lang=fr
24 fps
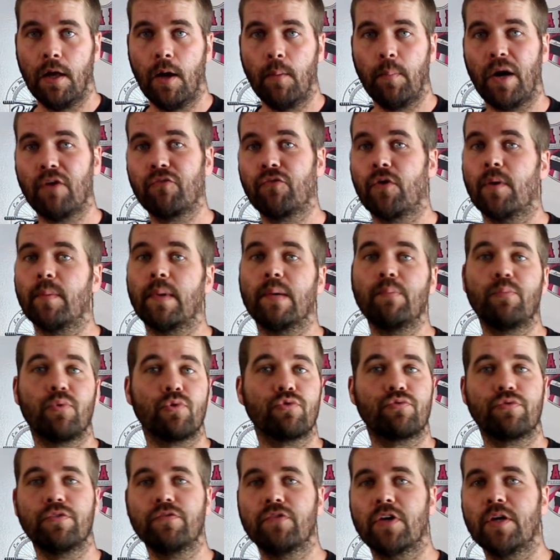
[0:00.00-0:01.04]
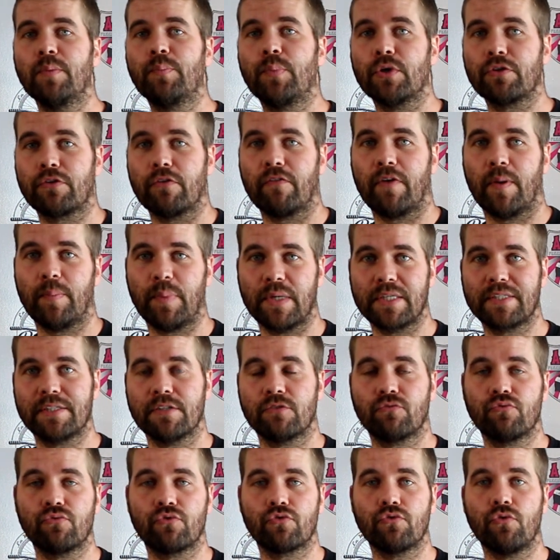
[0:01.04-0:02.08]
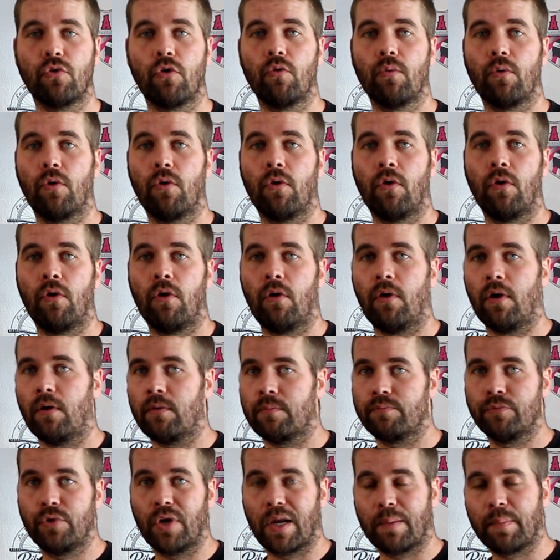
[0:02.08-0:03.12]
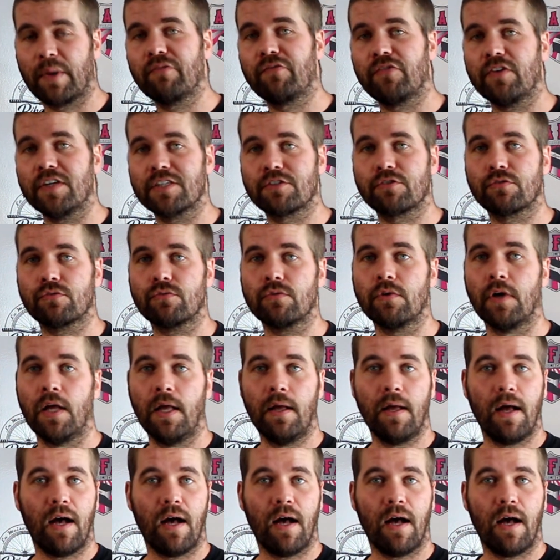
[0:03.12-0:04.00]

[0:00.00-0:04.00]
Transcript: Parfois même pour suivre les potes, on va passer toujours de la même façon